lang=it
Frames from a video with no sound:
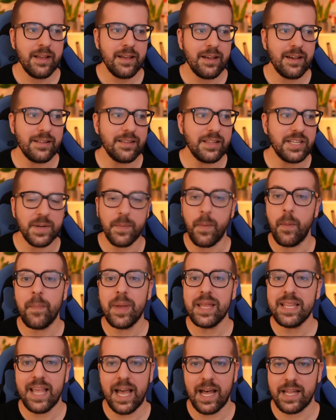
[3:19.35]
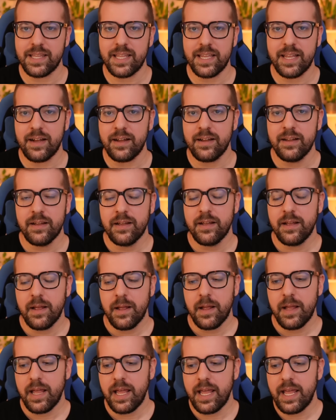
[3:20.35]
eh, diciamo, mediatica
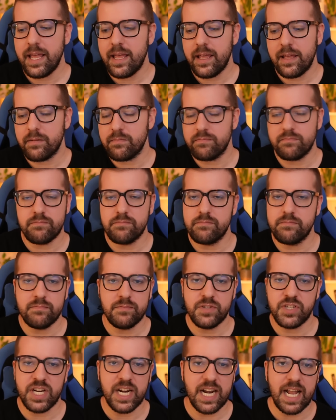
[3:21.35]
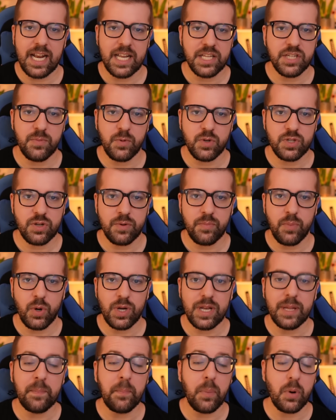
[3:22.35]
e in generale ci mostra un po'
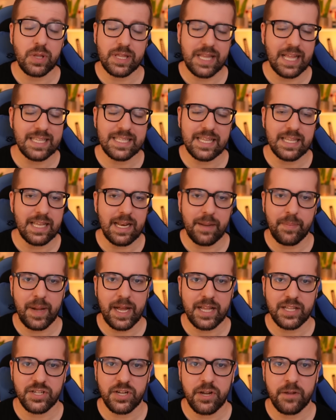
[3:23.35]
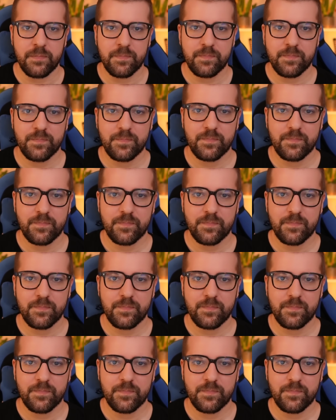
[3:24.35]
l'importanza della pace.